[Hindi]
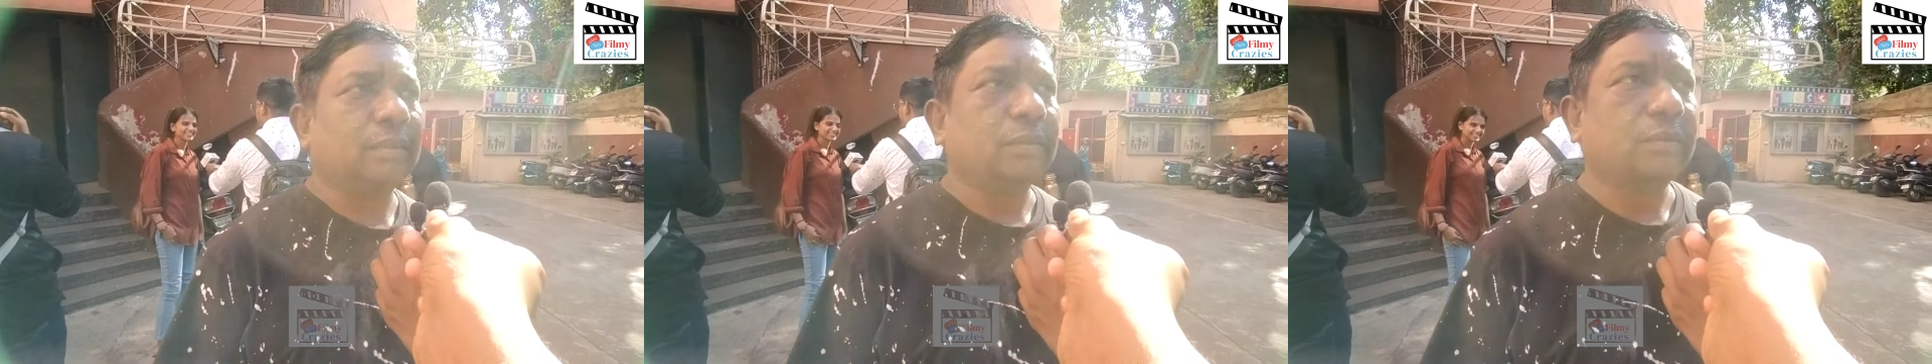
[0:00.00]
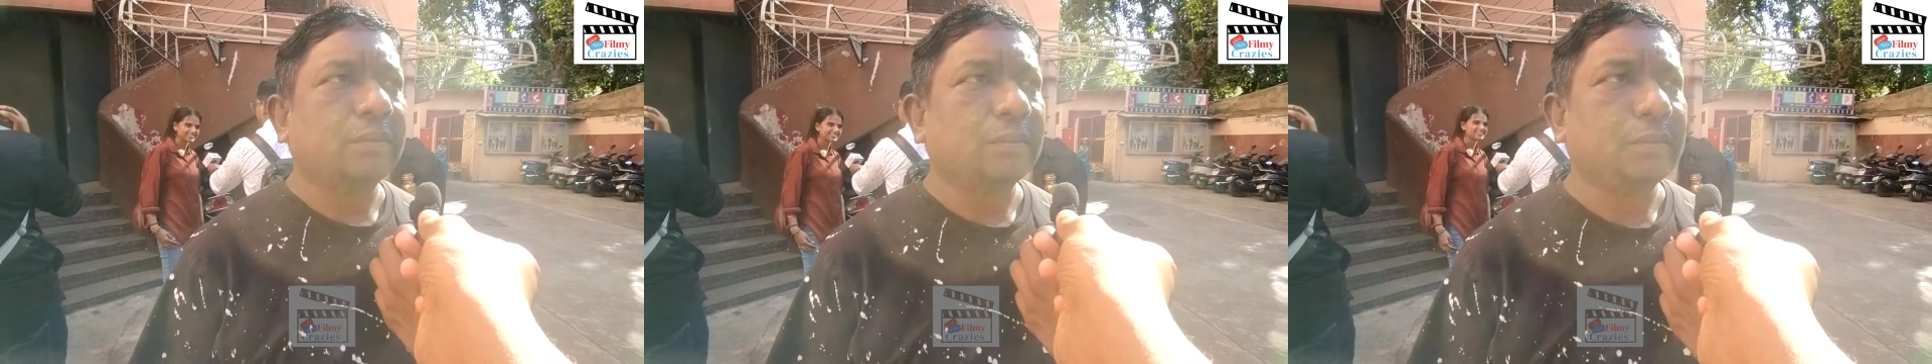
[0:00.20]

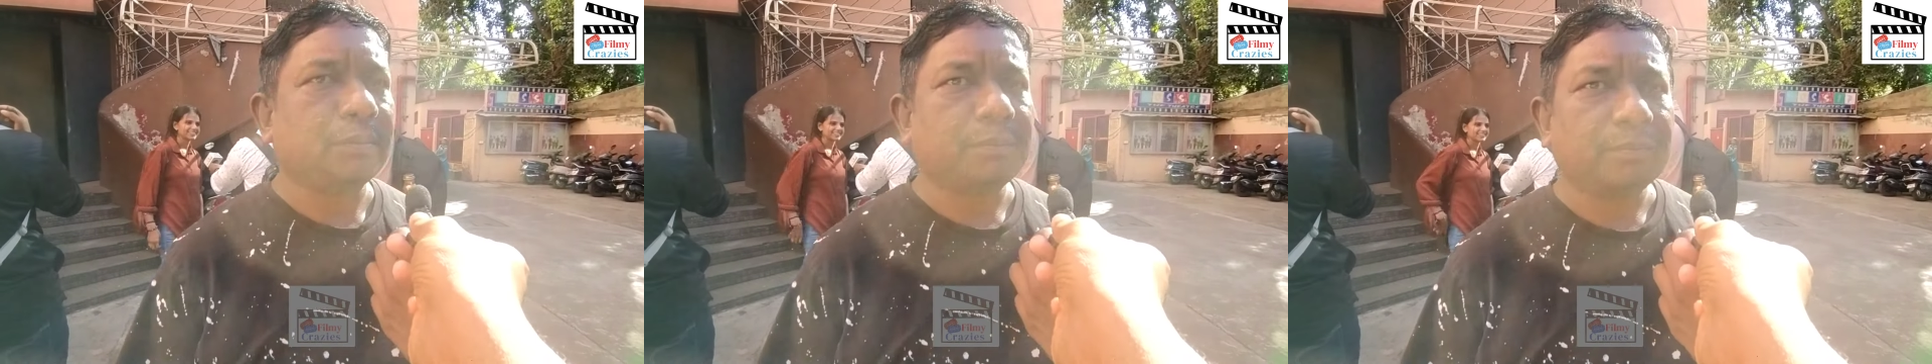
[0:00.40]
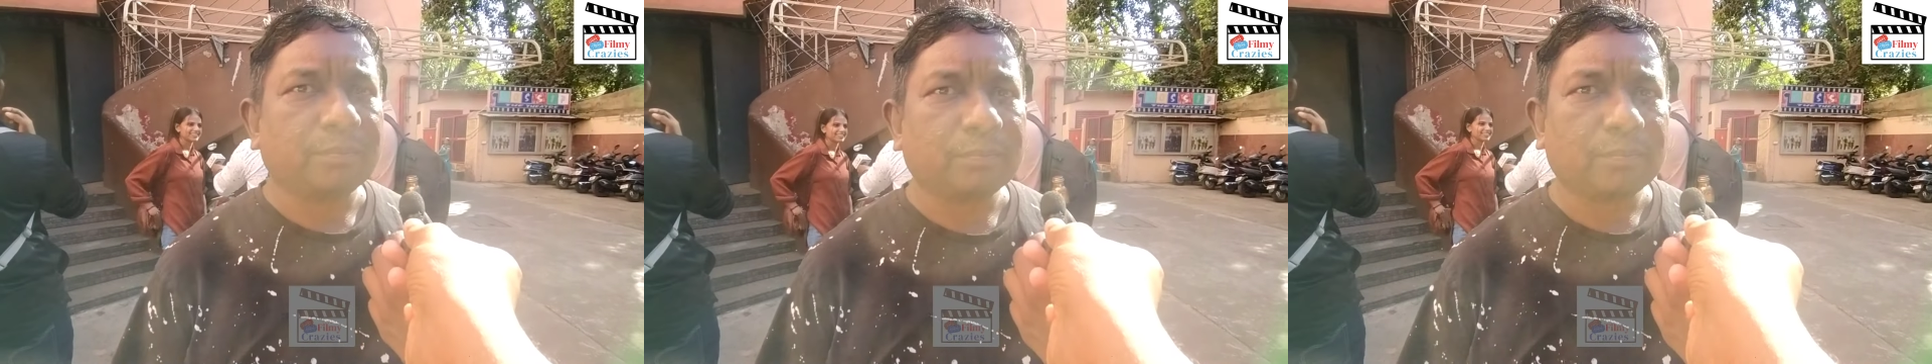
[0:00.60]
का काम कैसा
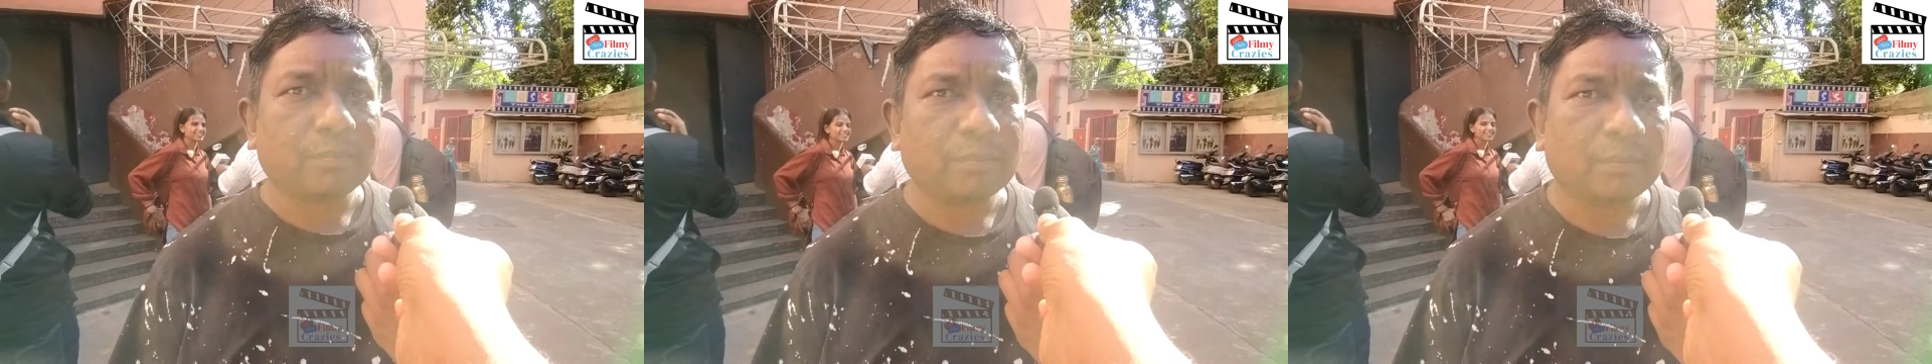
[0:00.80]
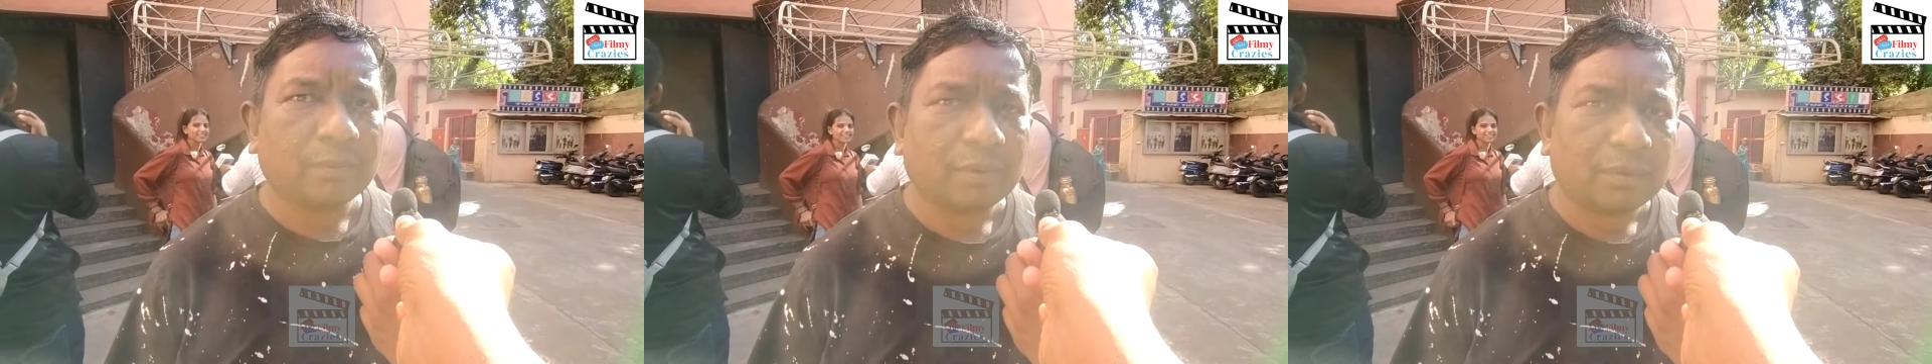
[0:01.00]
लगा सर
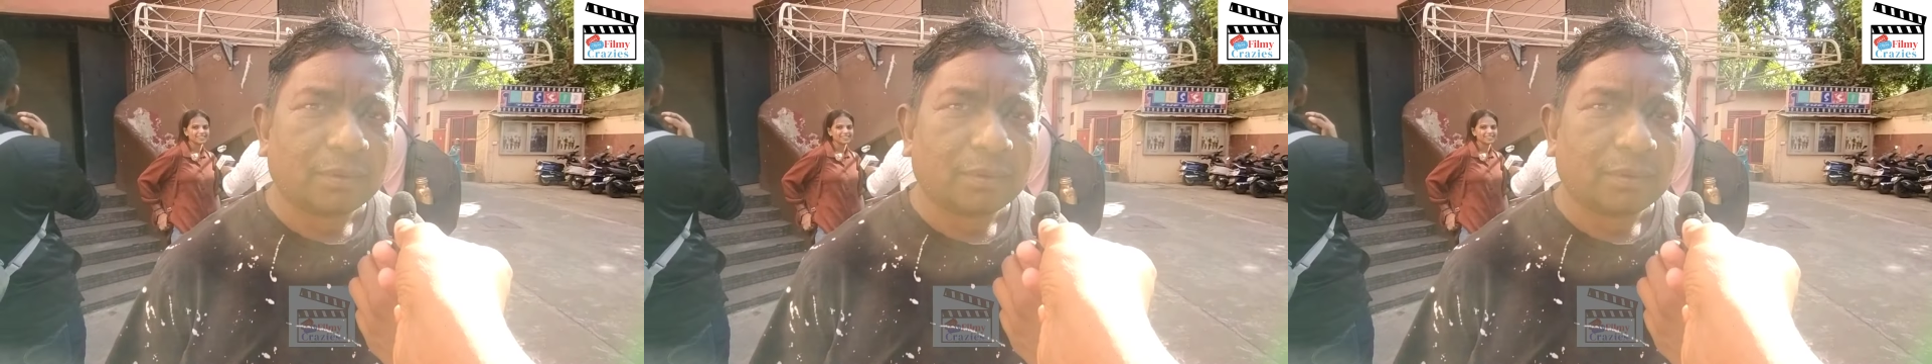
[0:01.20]
आपको हीरो